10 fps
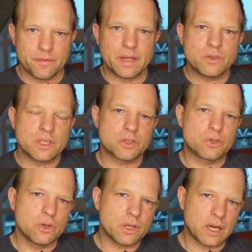Wenn du das
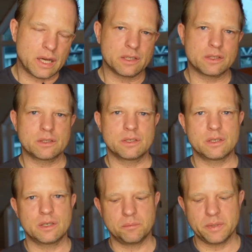Glück hast,
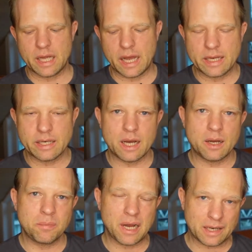mit
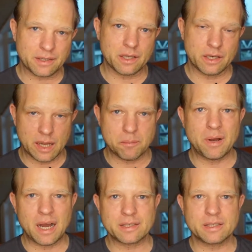einer Partnerin, einem
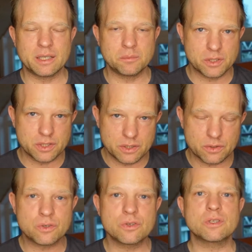Partner in
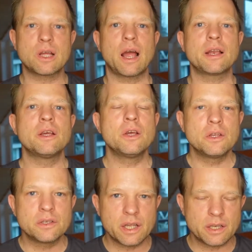Beziehung zu sein,
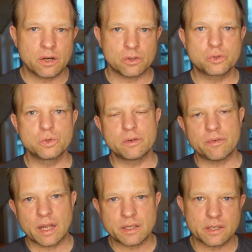der dir auch
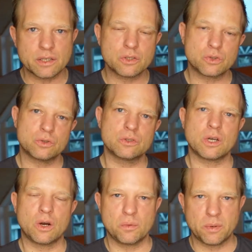zugewandt ist und
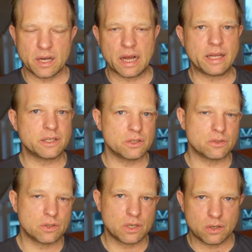auch bereit
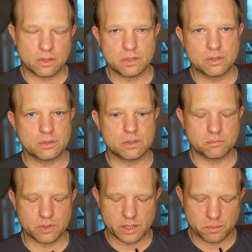ist oder auch
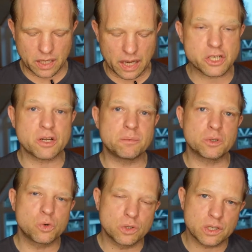um, ähm, seine Bereitschaft
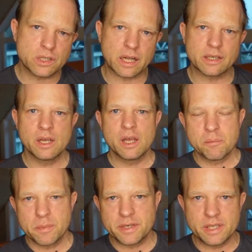bekundet hat,
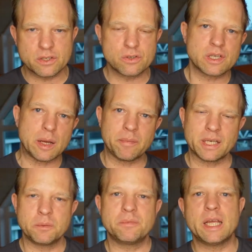mit dir zusammen
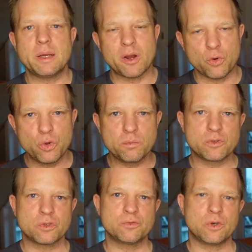an dem Thema
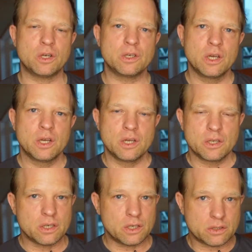üben zu wollen,
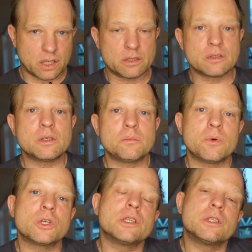ja, dann äh,
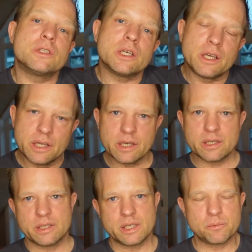möchte ich dir hier
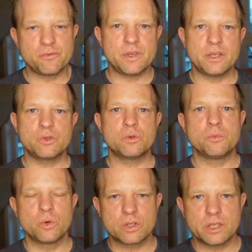in diesem Video
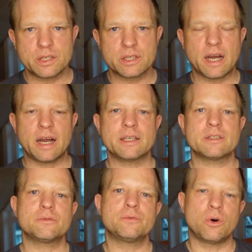
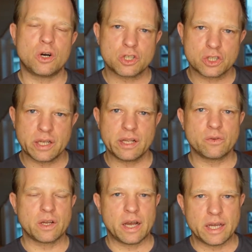Möglichkeiten vorstellen
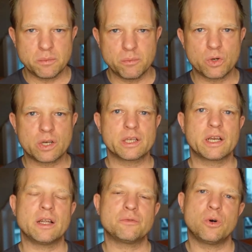oder eine
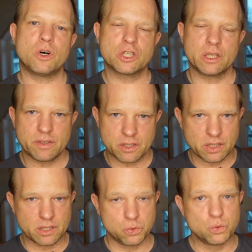Möglichkeit vorstellen, was
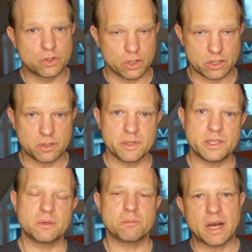du dann tun könntest
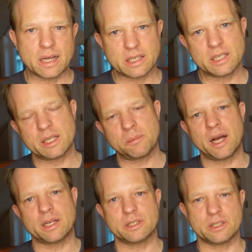mit diesem Partner, dieser
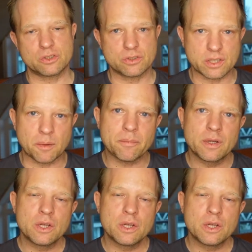Partnerin zusammen.